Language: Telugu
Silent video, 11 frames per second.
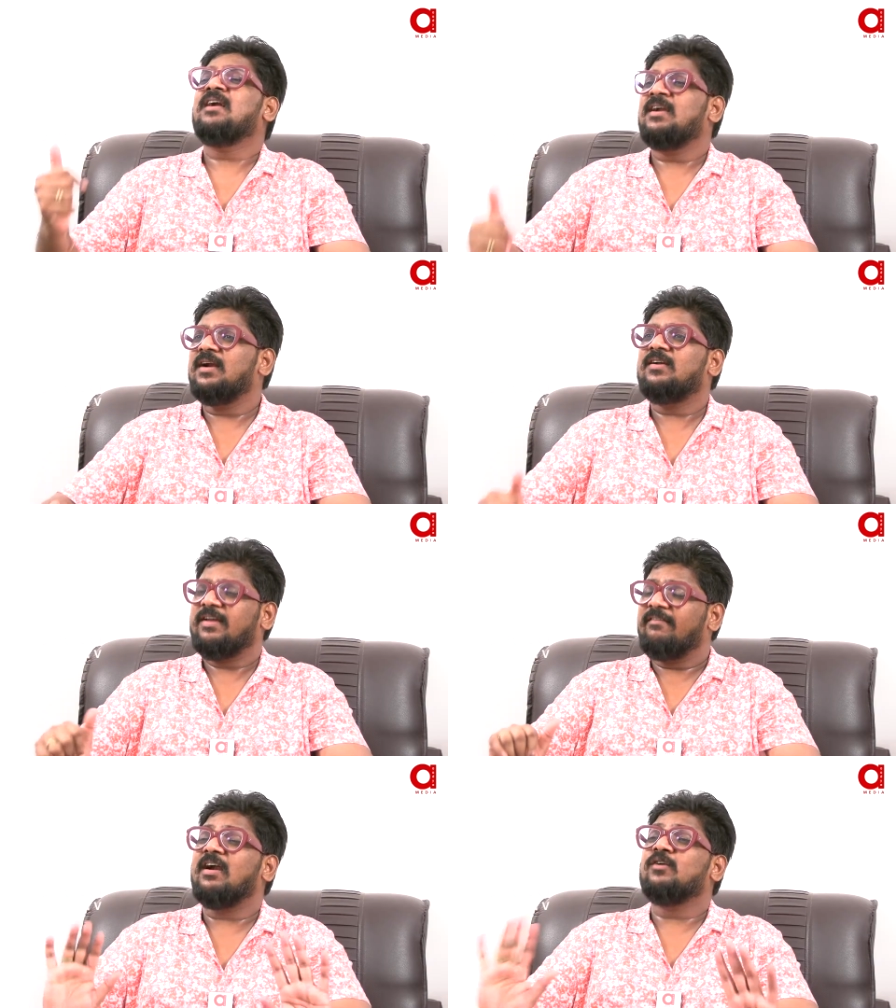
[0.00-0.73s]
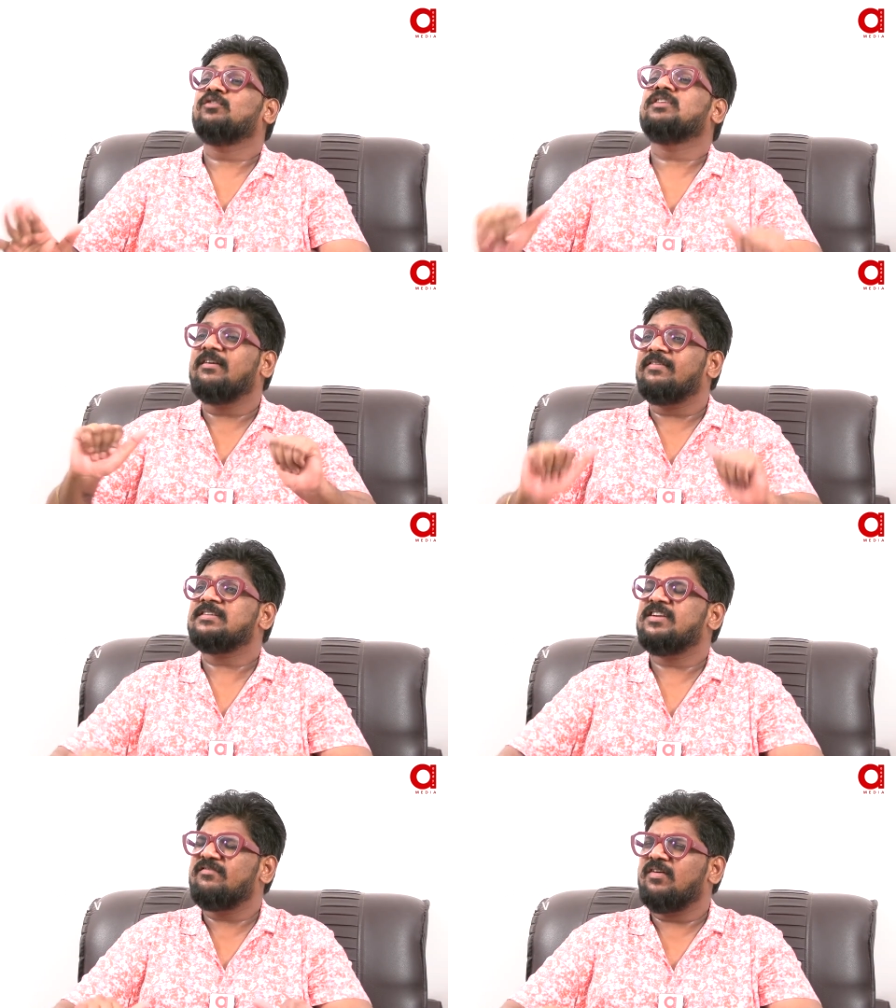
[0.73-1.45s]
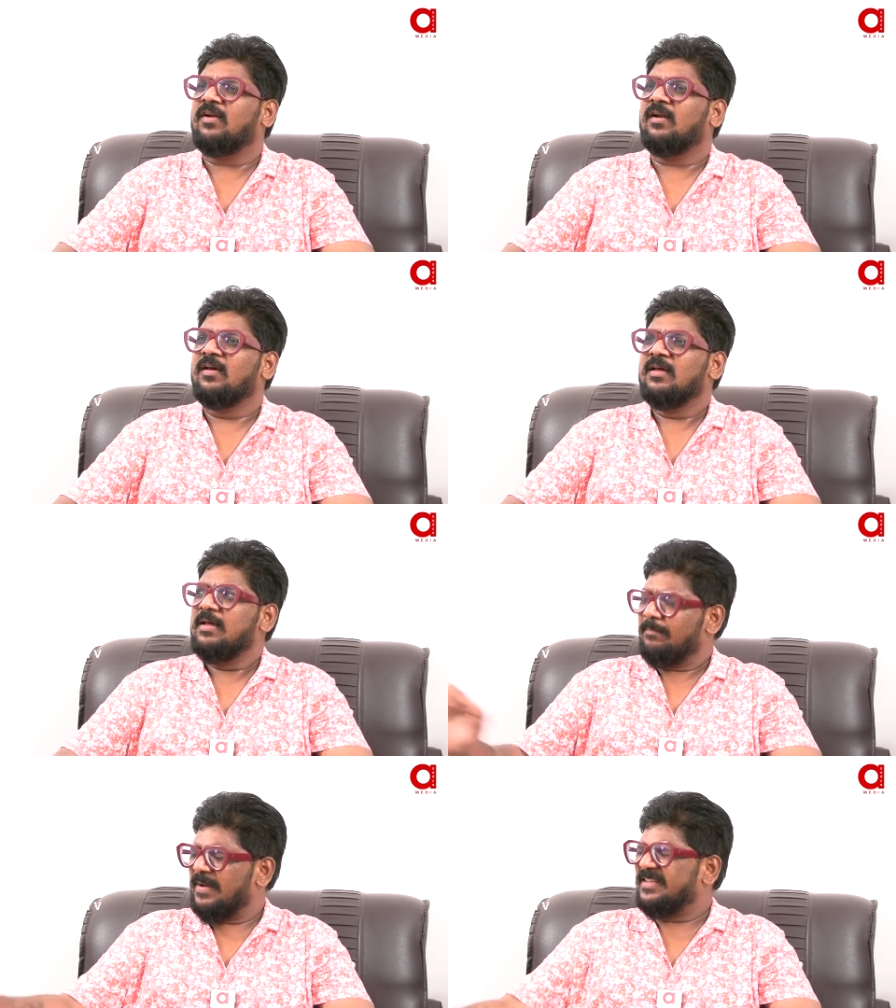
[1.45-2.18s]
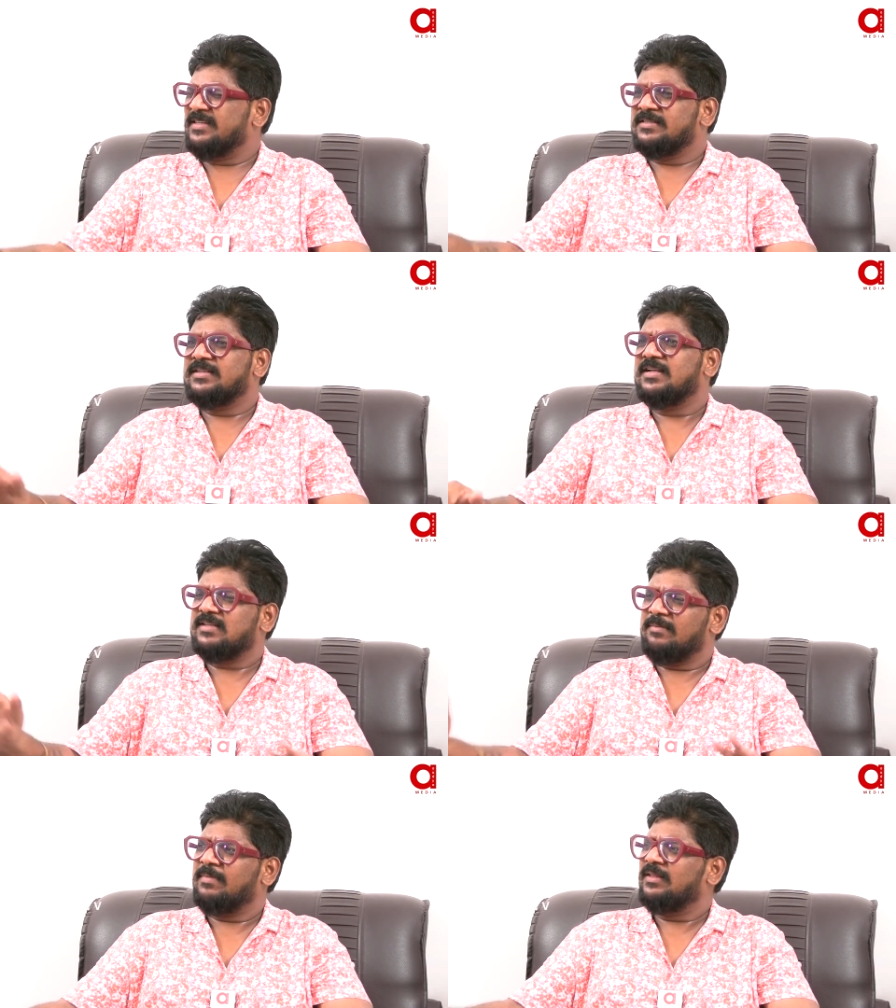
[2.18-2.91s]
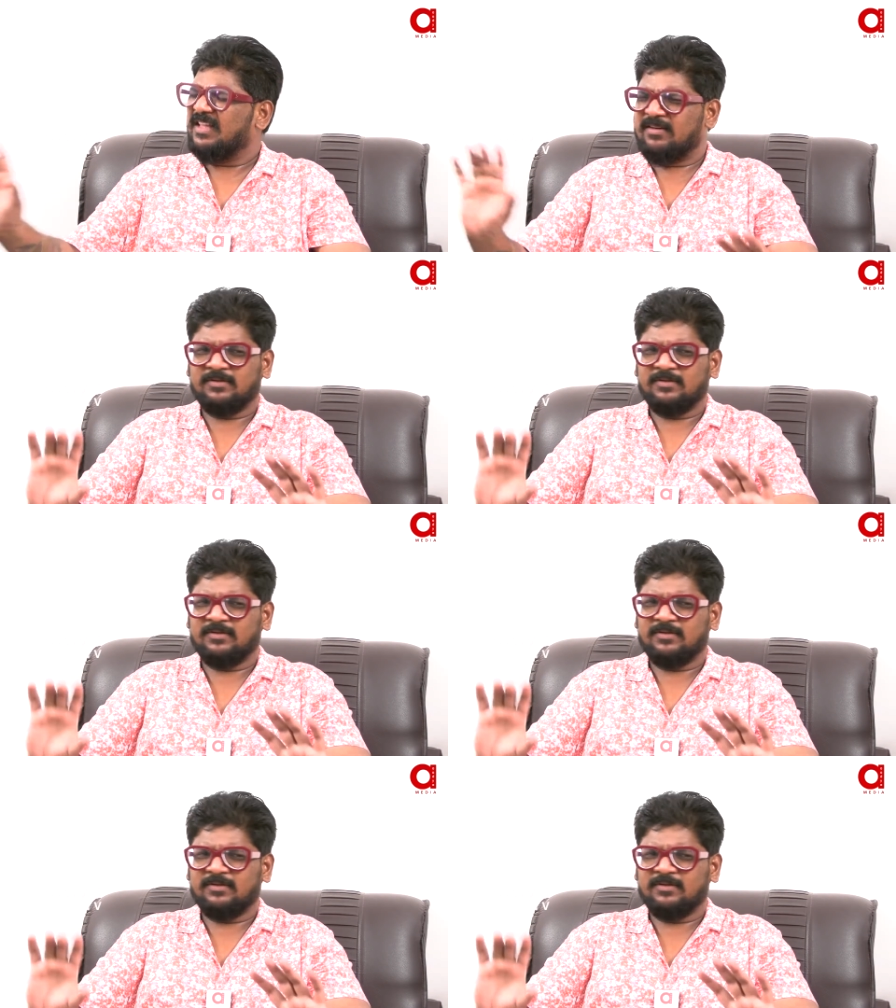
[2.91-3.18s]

అంటాడు ఎవడు అడుగుతాడు ఫస్ట్ ఆఫ్ ఆల్ మై సిస్టర్ సమంత